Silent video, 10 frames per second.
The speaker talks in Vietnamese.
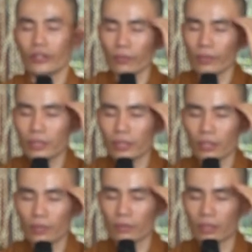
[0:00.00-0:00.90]
trong cái suy
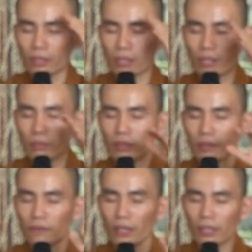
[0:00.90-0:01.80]
nghĩ của mình nó không có
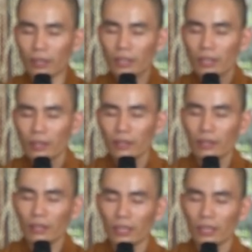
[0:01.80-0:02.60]
được vững ấy, thì nó